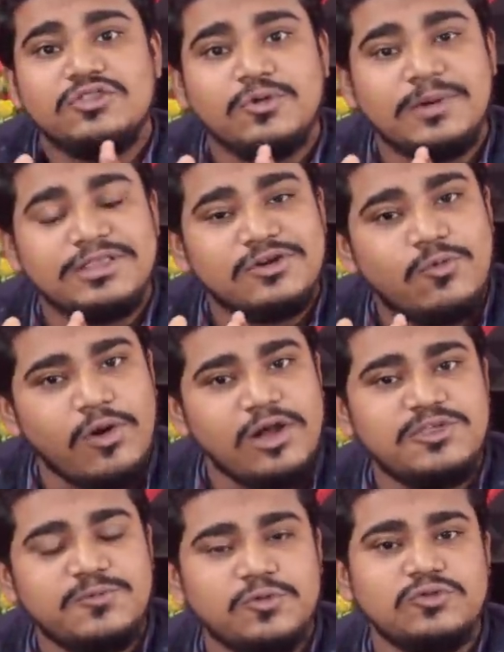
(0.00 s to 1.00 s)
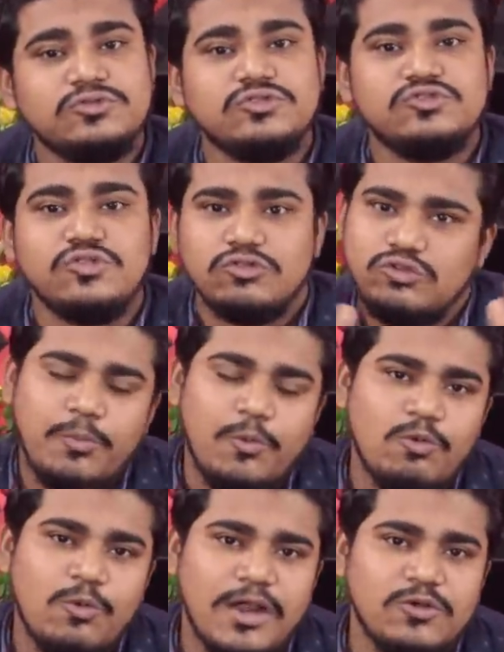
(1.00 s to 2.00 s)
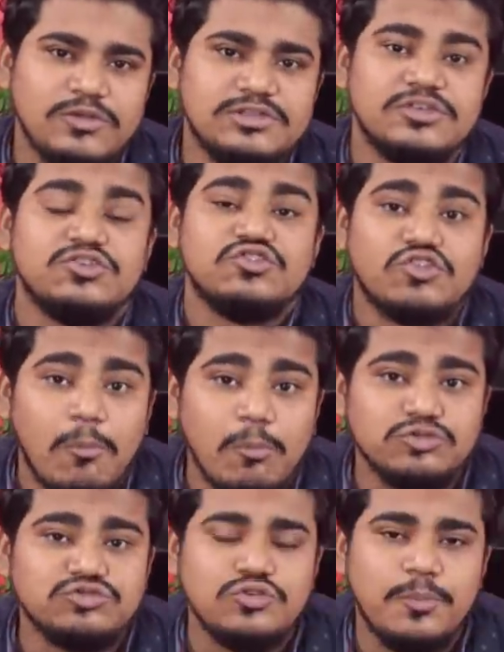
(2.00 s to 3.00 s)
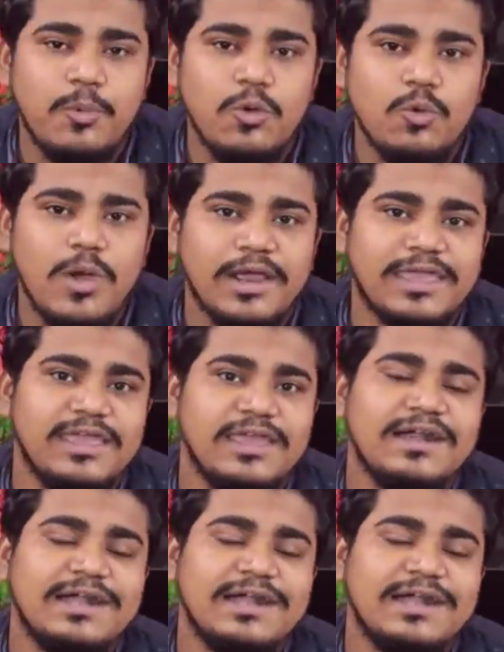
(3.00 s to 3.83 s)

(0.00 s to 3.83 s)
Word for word: তোমাদের কলেজ পর্যন্ত যত পড়ুয়া রয়েছে সমস্ত পড়ুয়াকে